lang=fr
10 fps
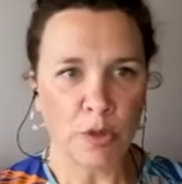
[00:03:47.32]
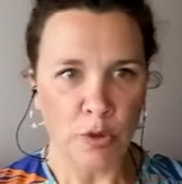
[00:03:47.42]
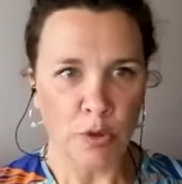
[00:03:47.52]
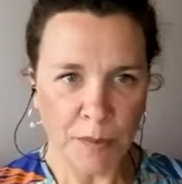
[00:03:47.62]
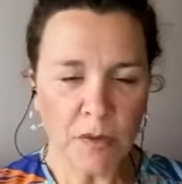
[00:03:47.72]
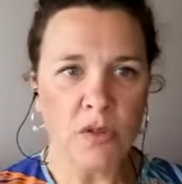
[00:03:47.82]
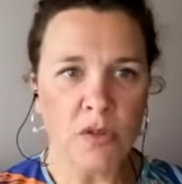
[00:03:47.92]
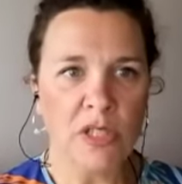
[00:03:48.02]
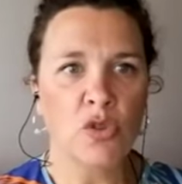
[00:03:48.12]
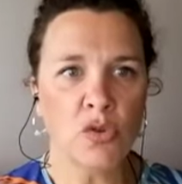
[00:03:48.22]
pense que c'est
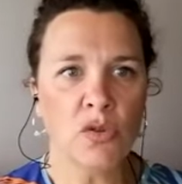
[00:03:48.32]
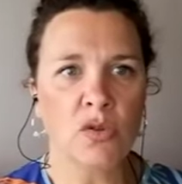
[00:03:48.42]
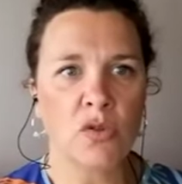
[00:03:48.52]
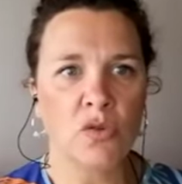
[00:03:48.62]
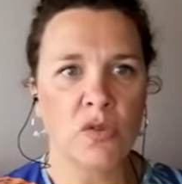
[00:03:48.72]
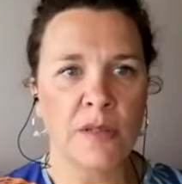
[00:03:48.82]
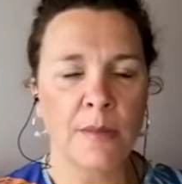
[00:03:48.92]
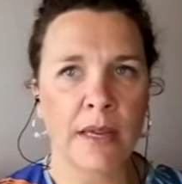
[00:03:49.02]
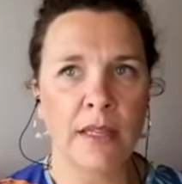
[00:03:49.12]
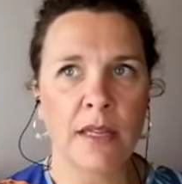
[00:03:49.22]
juste ce que tu dis,
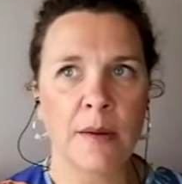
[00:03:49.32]
Marina,